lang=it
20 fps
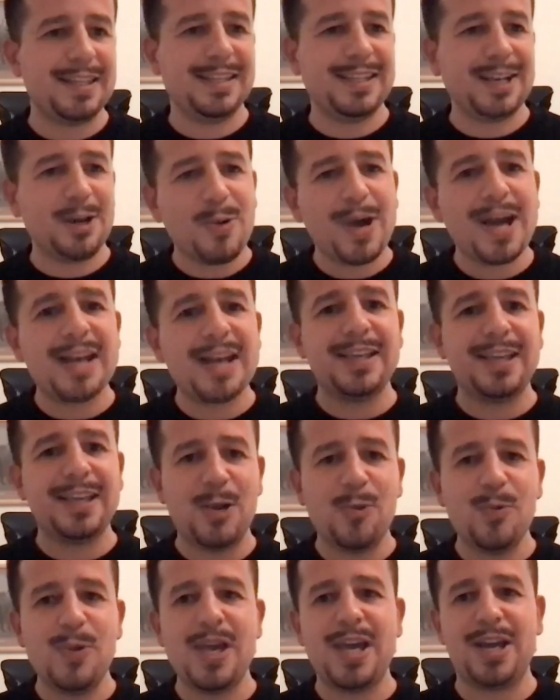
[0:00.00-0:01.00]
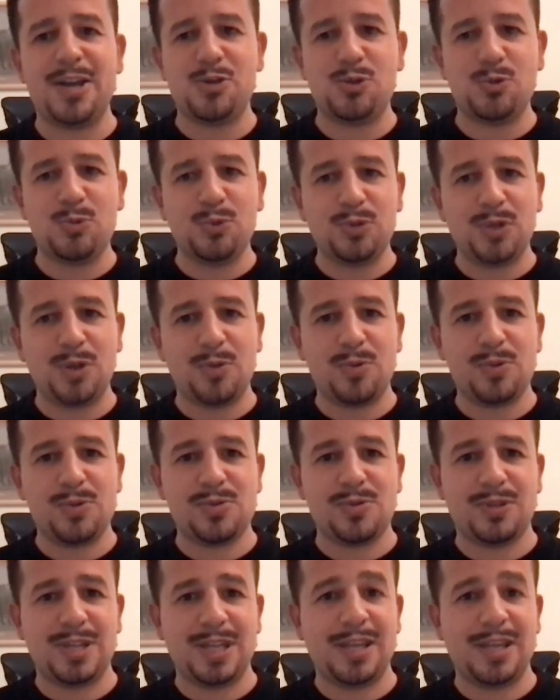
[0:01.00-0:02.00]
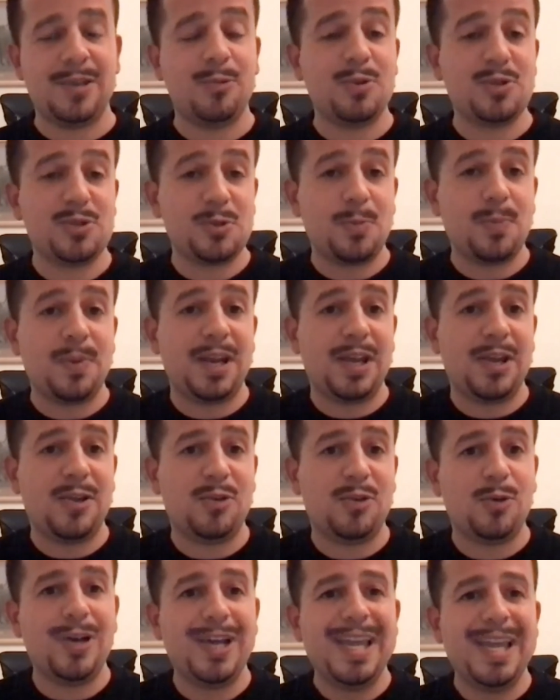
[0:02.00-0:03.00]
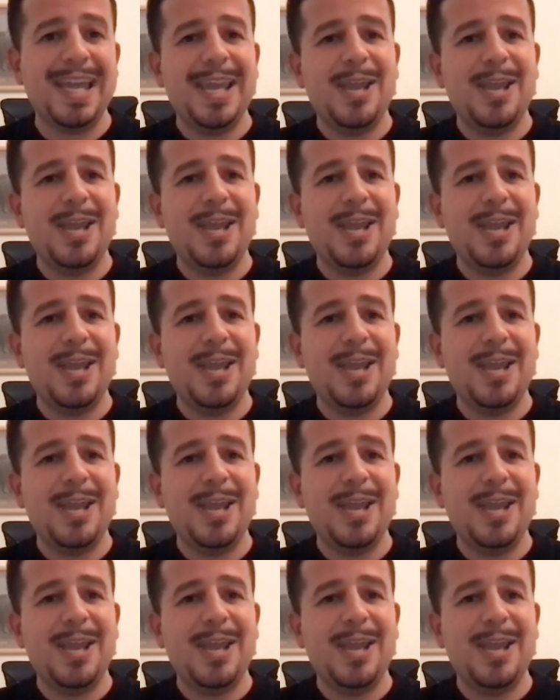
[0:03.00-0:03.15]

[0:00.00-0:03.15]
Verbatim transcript: i traguardi che lui ha raggiunto in questo, te- in questo periodo,